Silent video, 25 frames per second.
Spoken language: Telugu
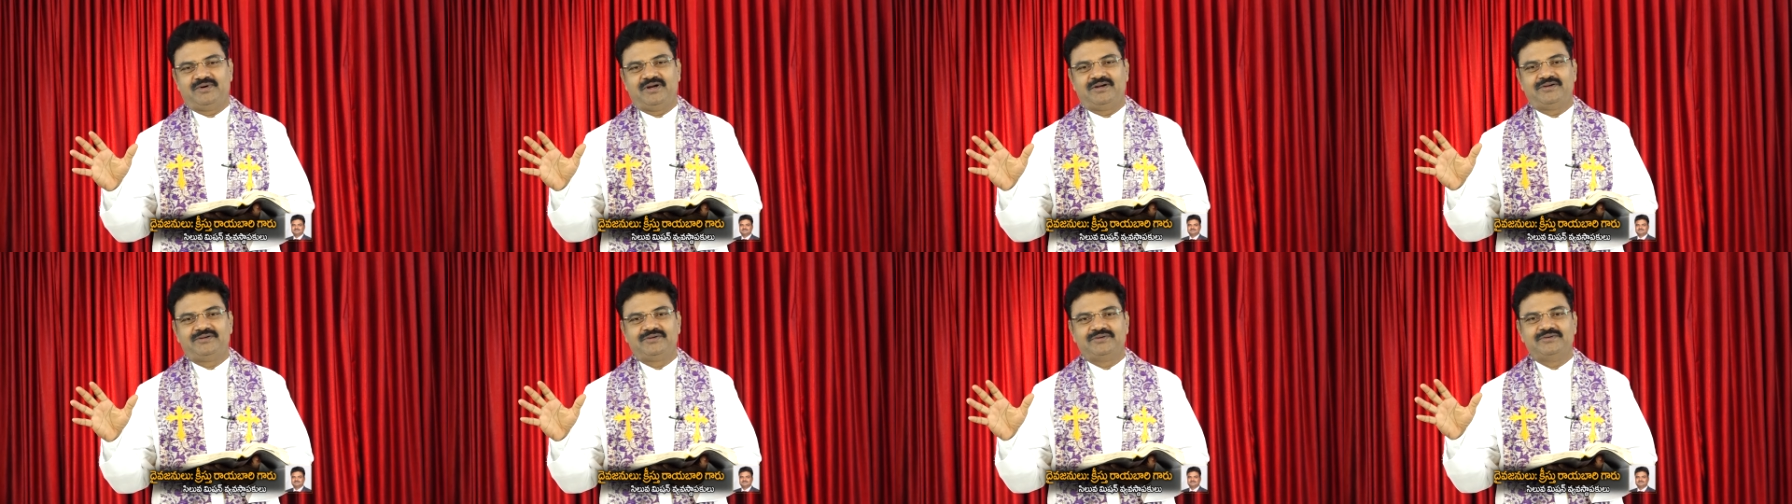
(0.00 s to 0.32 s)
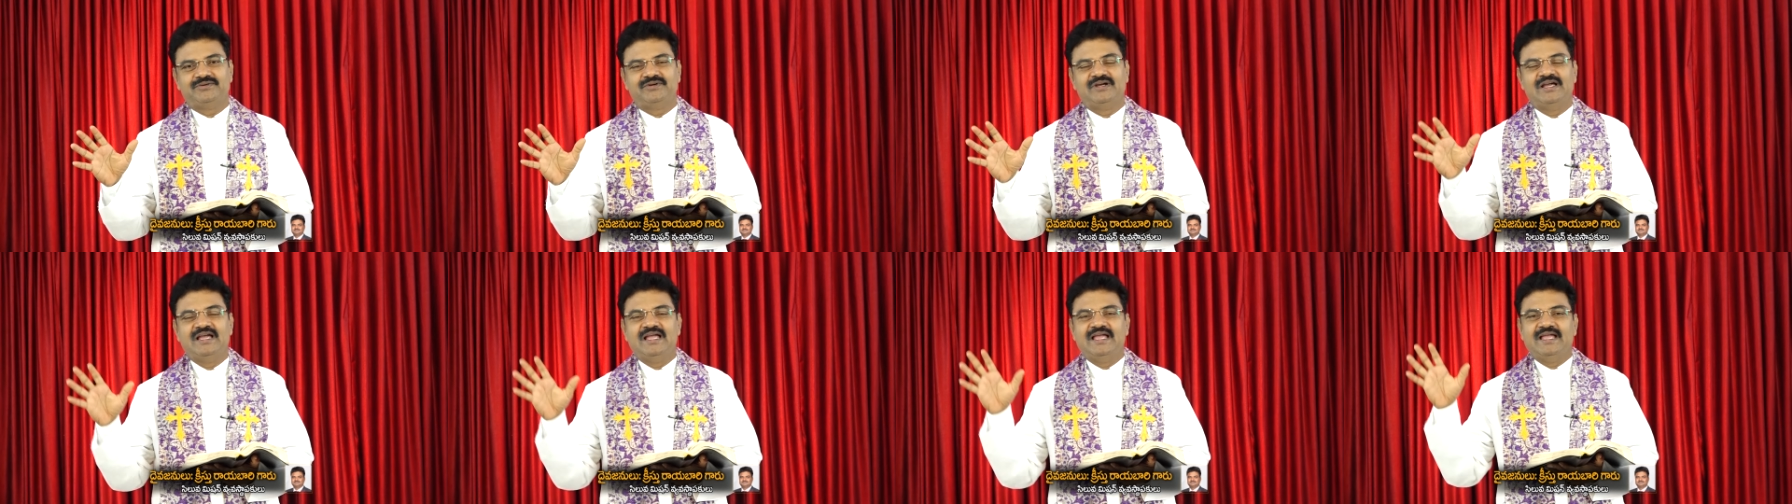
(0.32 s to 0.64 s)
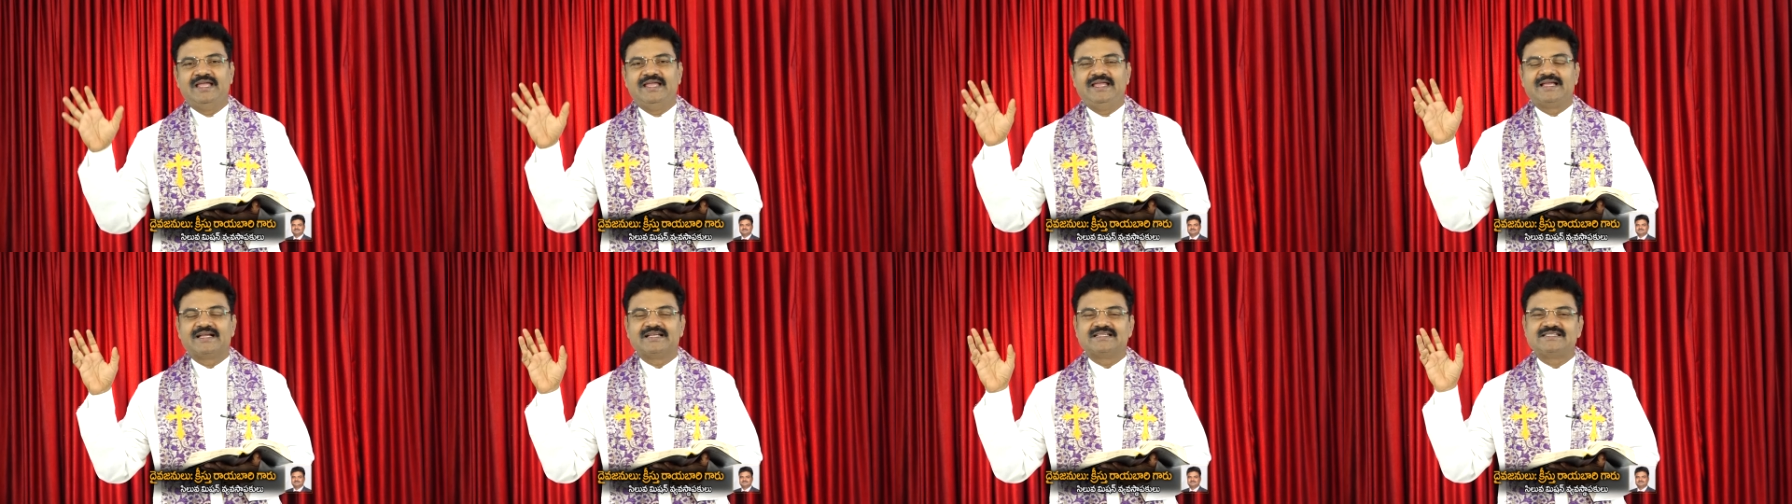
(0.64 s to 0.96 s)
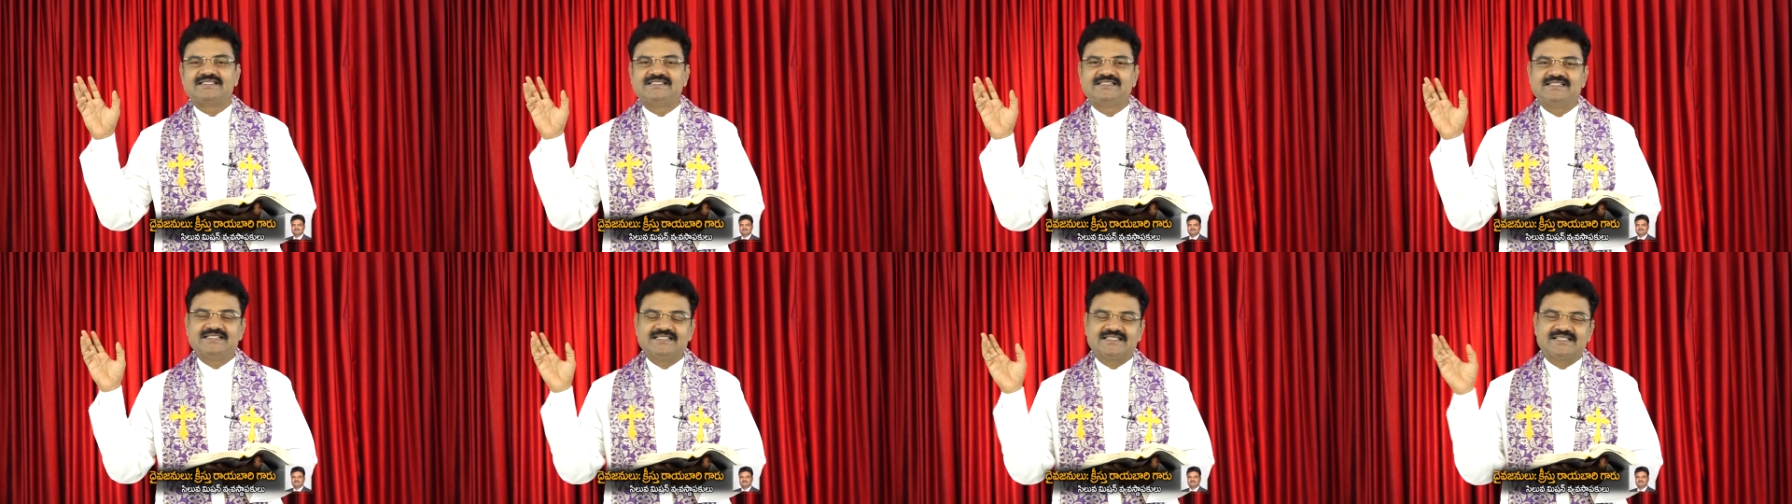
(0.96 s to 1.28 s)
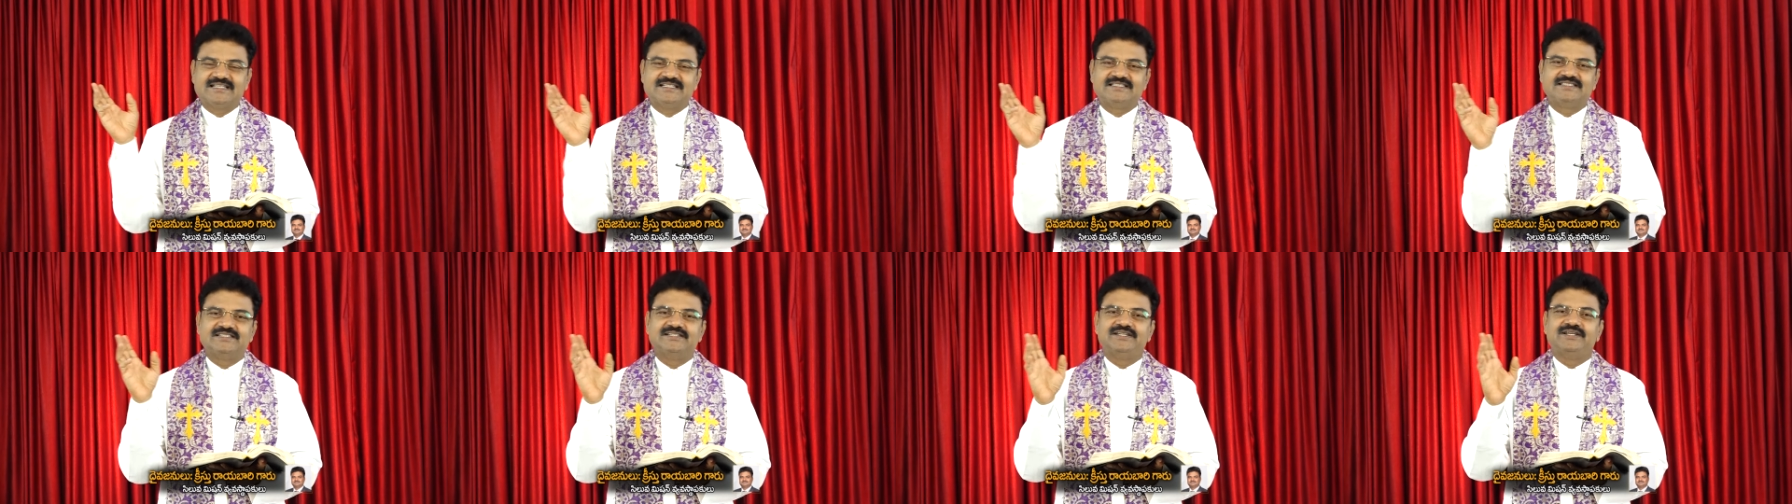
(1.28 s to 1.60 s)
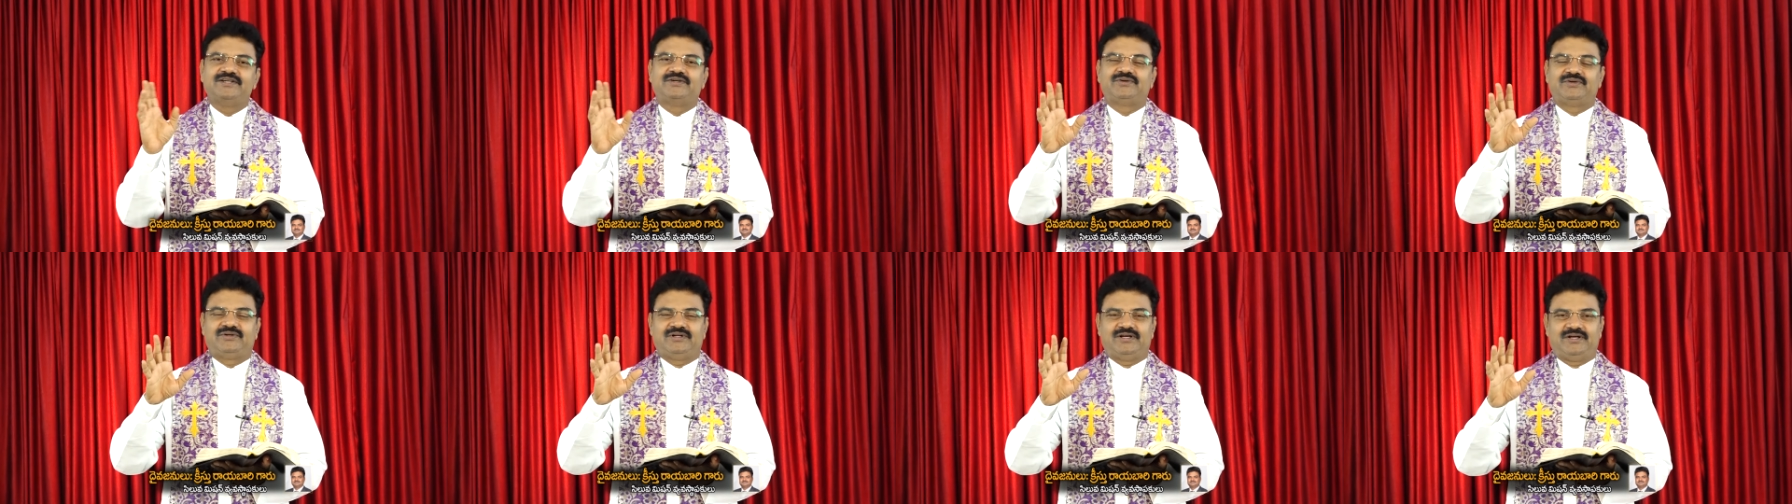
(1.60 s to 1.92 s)
పాటు ఇక చీకటి
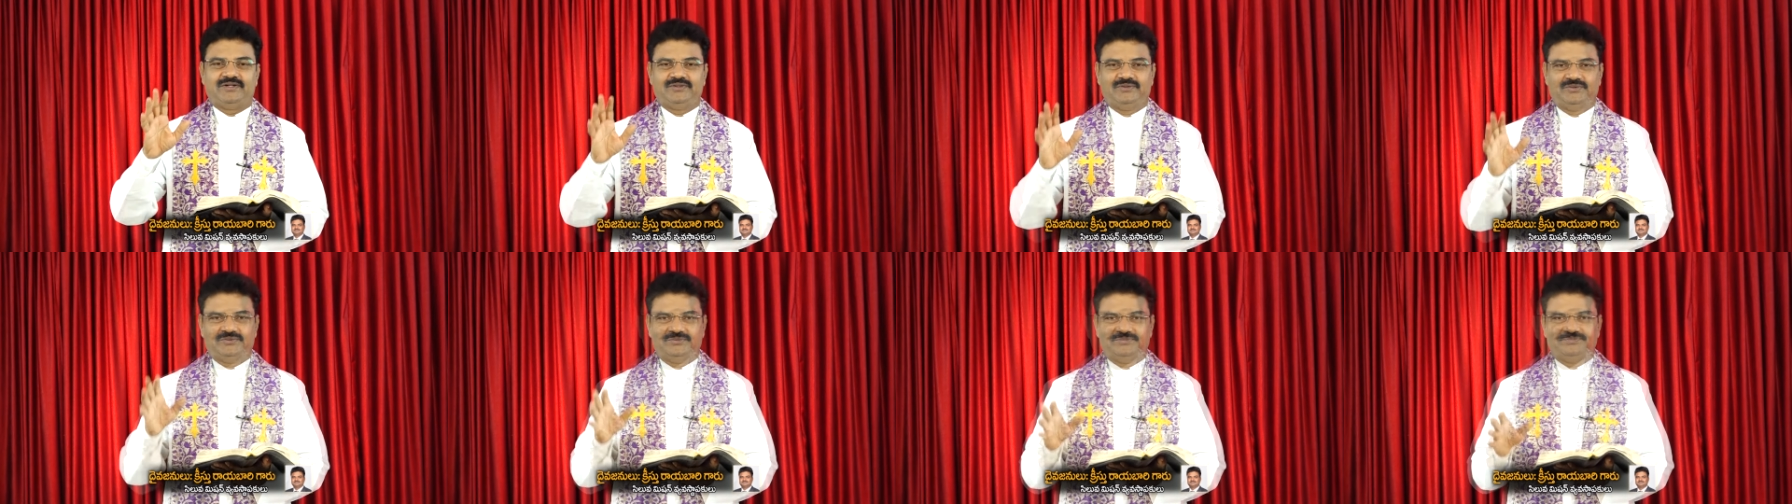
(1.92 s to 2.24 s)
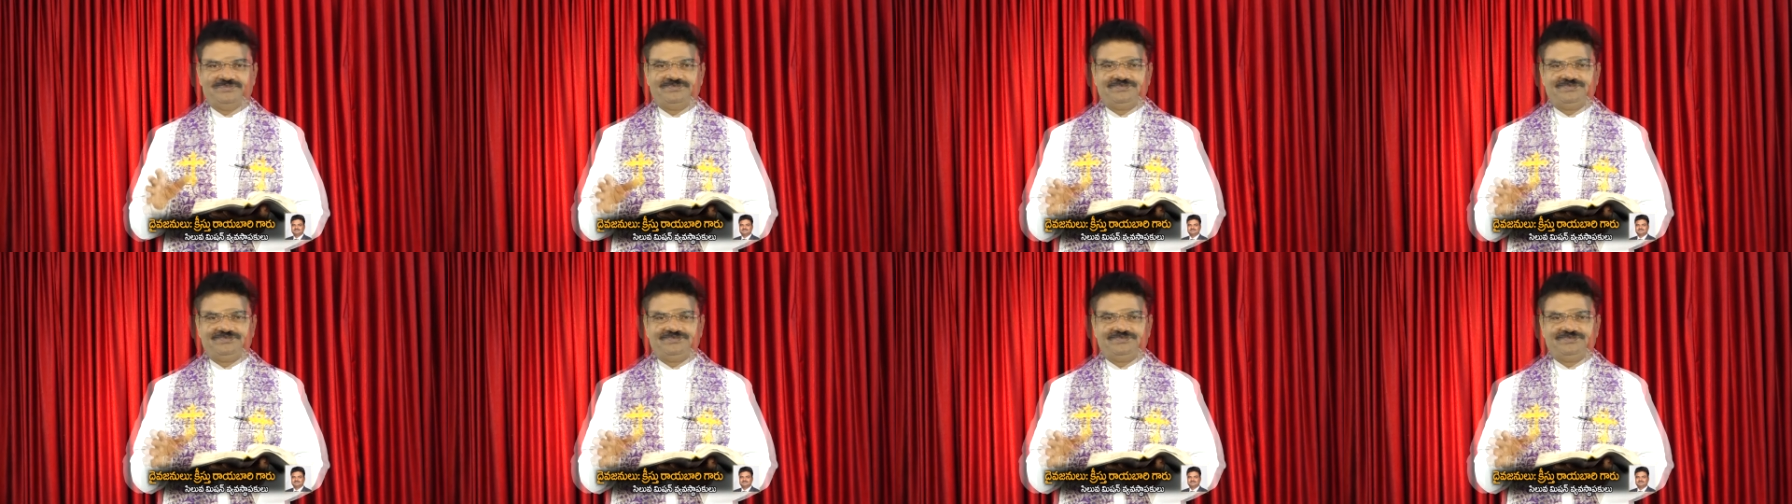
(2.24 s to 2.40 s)
నీకు రాదు